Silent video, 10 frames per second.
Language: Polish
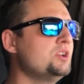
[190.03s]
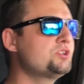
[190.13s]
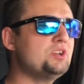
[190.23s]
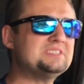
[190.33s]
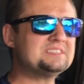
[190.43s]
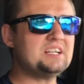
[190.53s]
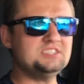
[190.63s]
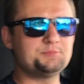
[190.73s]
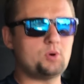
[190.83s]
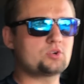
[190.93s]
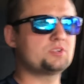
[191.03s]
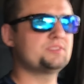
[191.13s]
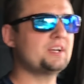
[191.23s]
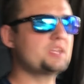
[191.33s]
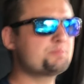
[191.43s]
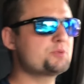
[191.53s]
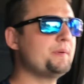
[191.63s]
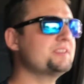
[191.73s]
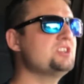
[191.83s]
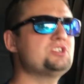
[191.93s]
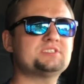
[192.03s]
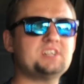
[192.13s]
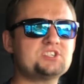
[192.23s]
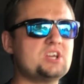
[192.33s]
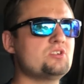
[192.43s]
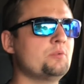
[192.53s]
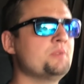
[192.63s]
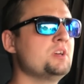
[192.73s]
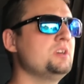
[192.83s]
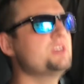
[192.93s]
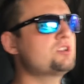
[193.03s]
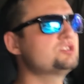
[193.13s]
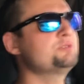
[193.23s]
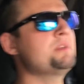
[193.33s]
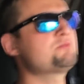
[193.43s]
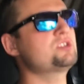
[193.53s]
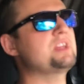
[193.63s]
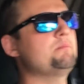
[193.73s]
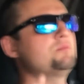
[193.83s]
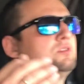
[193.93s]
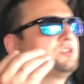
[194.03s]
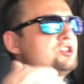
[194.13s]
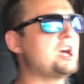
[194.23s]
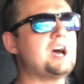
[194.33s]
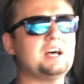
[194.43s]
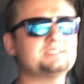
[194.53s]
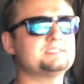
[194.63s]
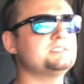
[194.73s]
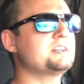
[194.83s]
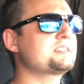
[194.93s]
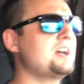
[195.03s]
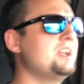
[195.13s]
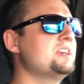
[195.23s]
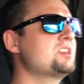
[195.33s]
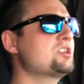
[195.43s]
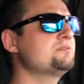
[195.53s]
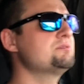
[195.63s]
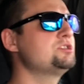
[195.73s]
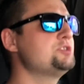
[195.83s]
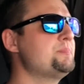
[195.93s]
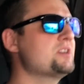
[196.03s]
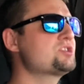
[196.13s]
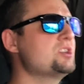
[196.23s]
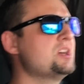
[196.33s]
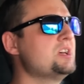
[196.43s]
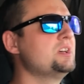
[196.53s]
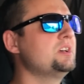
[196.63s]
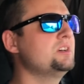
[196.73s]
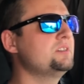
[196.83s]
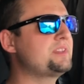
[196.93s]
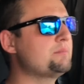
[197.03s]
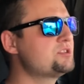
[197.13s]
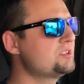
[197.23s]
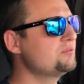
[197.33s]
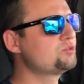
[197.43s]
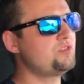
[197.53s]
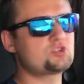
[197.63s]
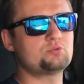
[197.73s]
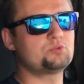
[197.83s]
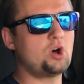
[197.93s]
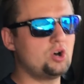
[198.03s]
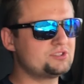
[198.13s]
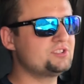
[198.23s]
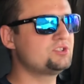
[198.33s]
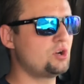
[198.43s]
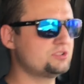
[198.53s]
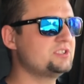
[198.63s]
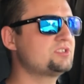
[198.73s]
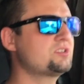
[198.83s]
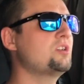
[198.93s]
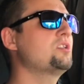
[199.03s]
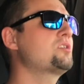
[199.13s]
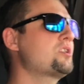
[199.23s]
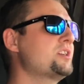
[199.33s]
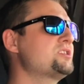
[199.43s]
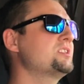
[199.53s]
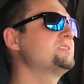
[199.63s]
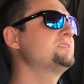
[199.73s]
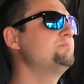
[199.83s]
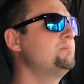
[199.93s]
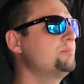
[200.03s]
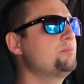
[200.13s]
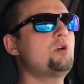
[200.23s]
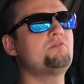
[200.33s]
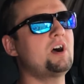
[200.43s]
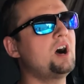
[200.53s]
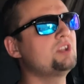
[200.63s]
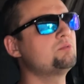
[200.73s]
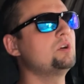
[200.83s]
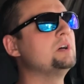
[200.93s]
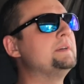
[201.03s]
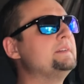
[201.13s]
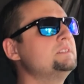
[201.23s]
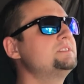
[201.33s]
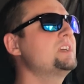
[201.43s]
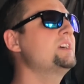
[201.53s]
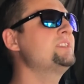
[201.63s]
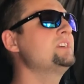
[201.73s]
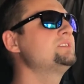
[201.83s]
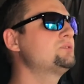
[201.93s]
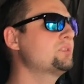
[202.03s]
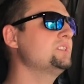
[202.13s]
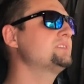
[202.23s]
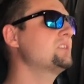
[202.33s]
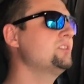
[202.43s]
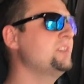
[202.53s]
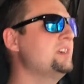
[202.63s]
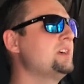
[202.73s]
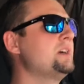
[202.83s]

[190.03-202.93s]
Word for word: To jest transport, takie przypadki się zdarzają. Ja rozumiem, że tam czas i tak dalej, kierowca się śpieszy, tam się utworzył dosyć, dosyć koreczek, było wahadło z jednej i z drugiej strony,